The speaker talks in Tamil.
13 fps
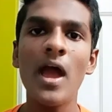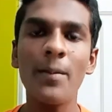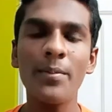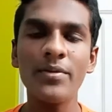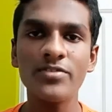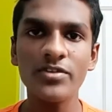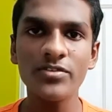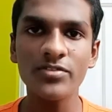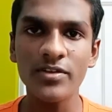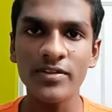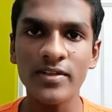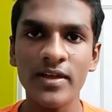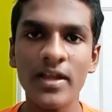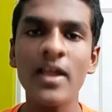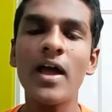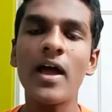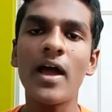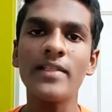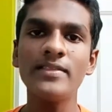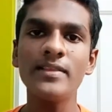அப்படின்னு சொல்லிட்டு சொல்லியிருந்தாங்க
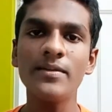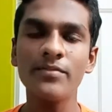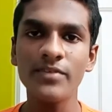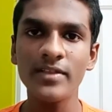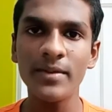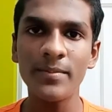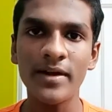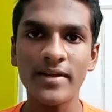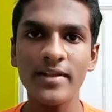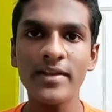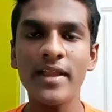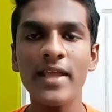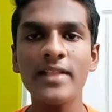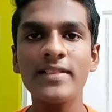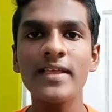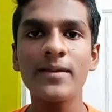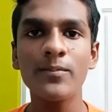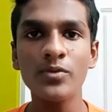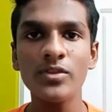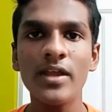அந்த விதமாட்டு
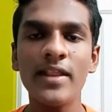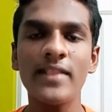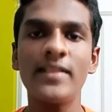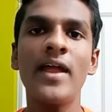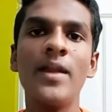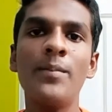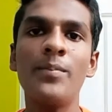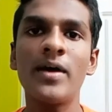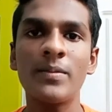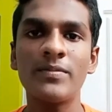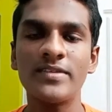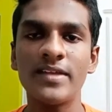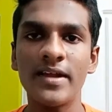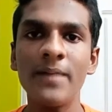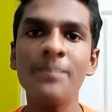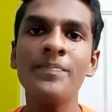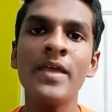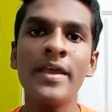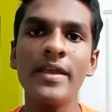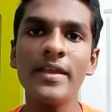நேற்றைக்கு முந்தா நேரத்தை அனுப்ப ஆரம்பிச்சிட்டாங்க
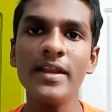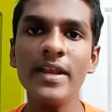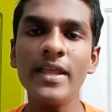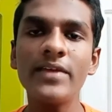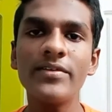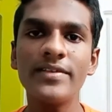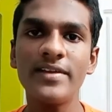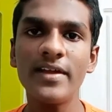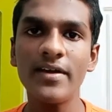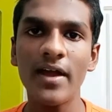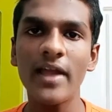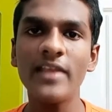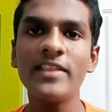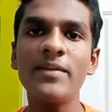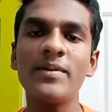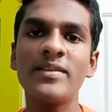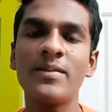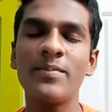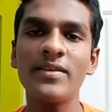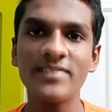இன்றைக்கி வந்துட்டு
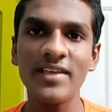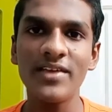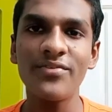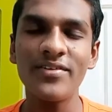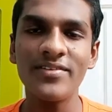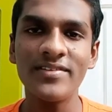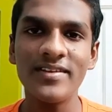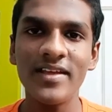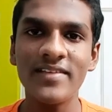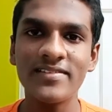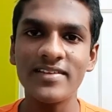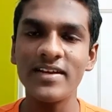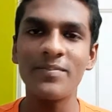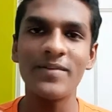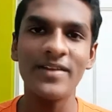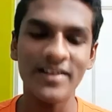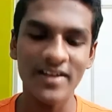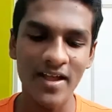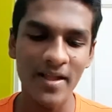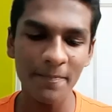ஹைதராபாத்தில் போய் சேஃபாக வந்துட்டு அதை செட்டில்
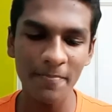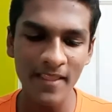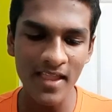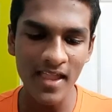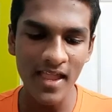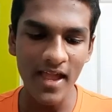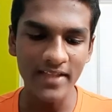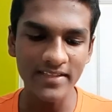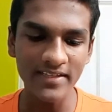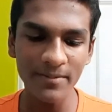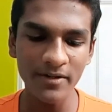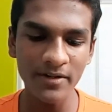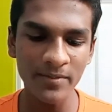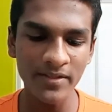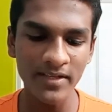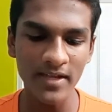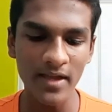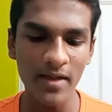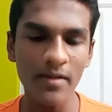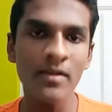பண்ணியிருக்காங்க அதுக்கப்புறம்
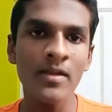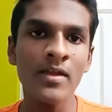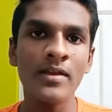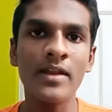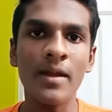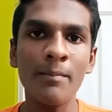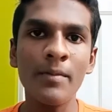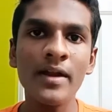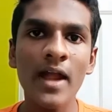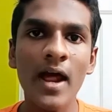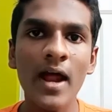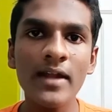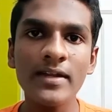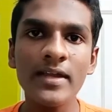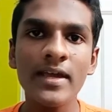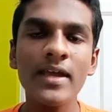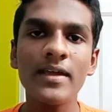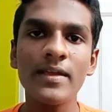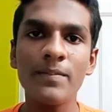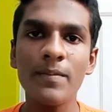பார்த்தீங்கன்னா நம்ம நாட்டை
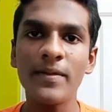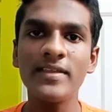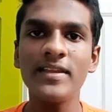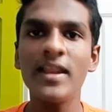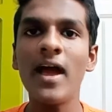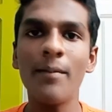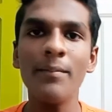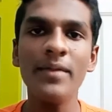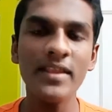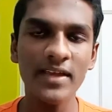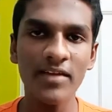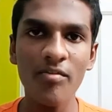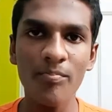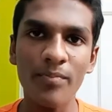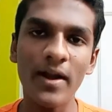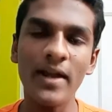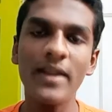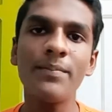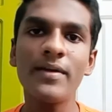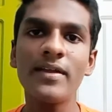இப்போ பார்த்தீங்கன்னா அமெரிக்காவை
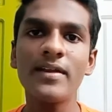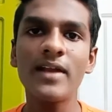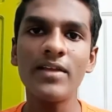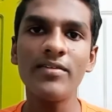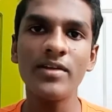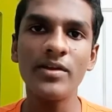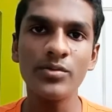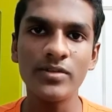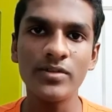பல பேர் கழுவி கழிவு